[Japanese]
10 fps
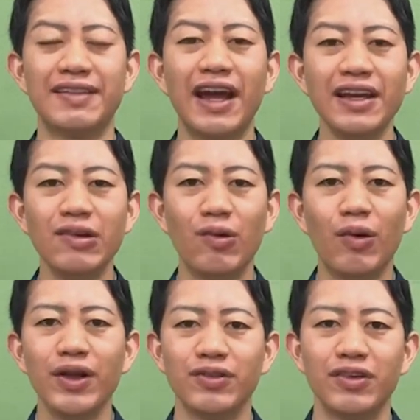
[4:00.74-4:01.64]
蛇体の
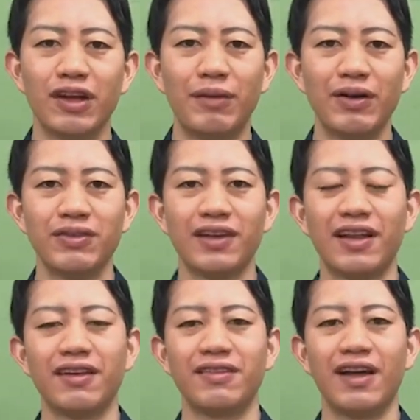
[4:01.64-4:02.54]
声という名前を付
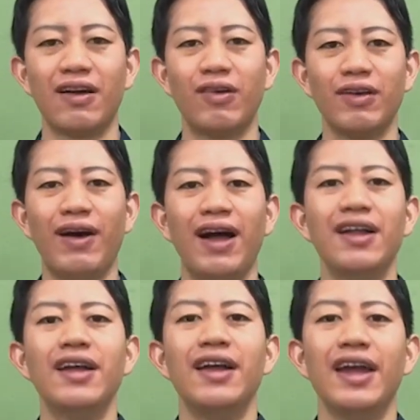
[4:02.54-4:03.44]
けたんですが、これ
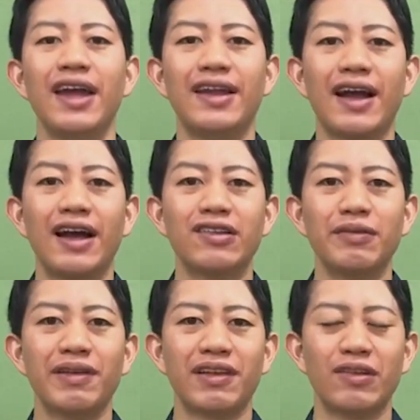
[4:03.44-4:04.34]
は、えー、中井
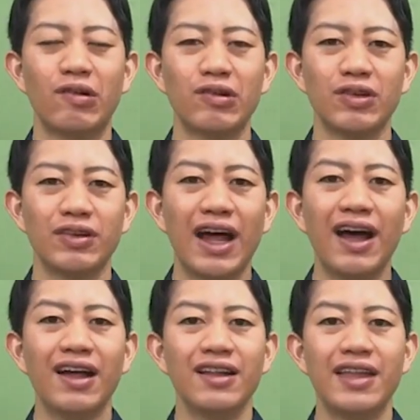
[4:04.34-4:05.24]
智也さんのこと
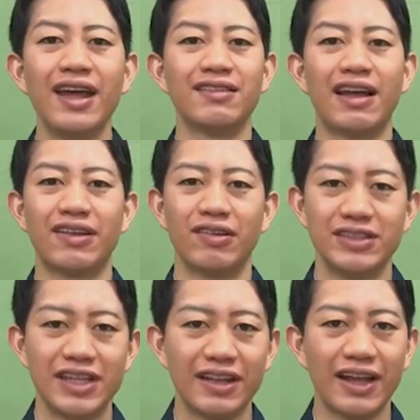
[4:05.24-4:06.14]
が、で作
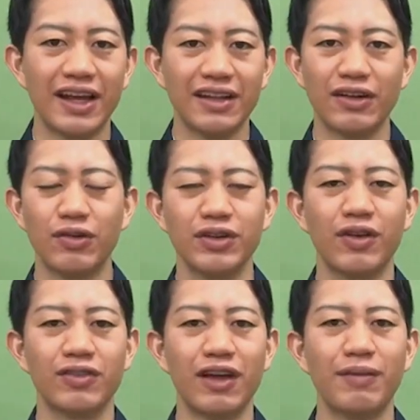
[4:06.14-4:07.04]
曲していただいた曲
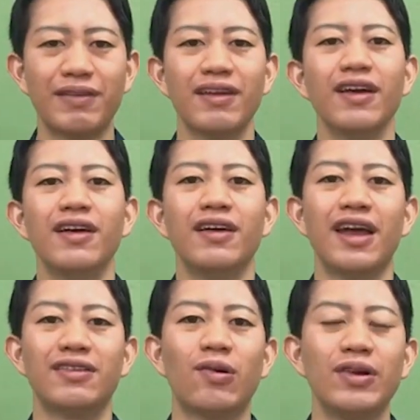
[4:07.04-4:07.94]
でございます。
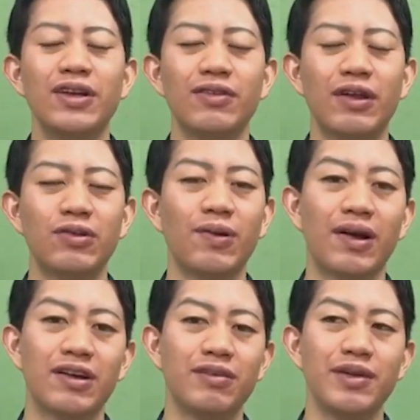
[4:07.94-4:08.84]
えー、そこにいろんな音
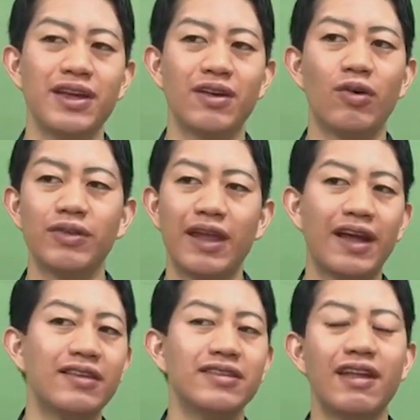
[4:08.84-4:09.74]
が組み込んで
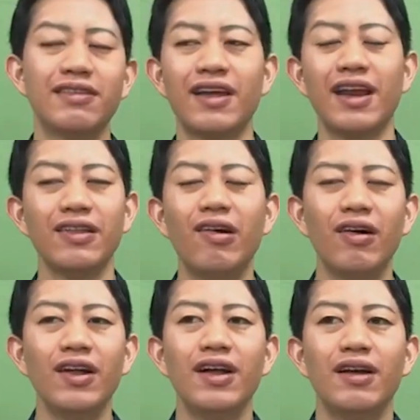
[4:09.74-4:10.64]
いくんですけれ
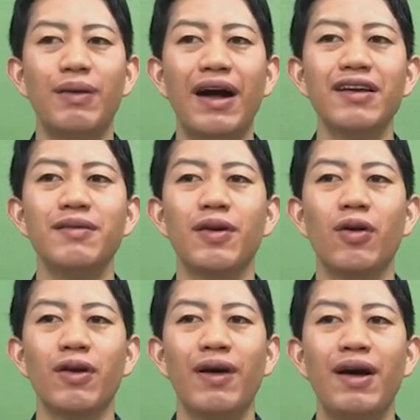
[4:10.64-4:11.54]
ど、まあ、ある意味
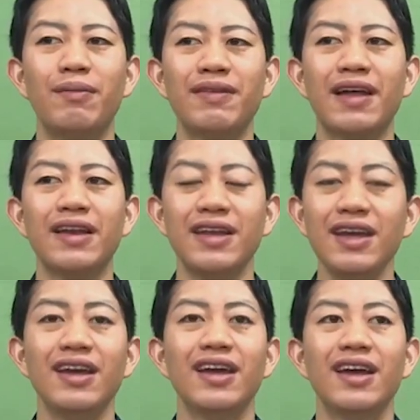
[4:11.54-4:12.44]
これはまさ
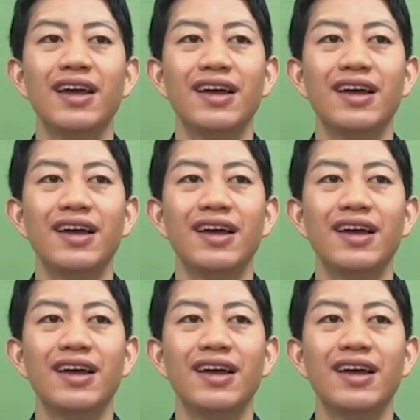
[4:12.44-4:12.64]
に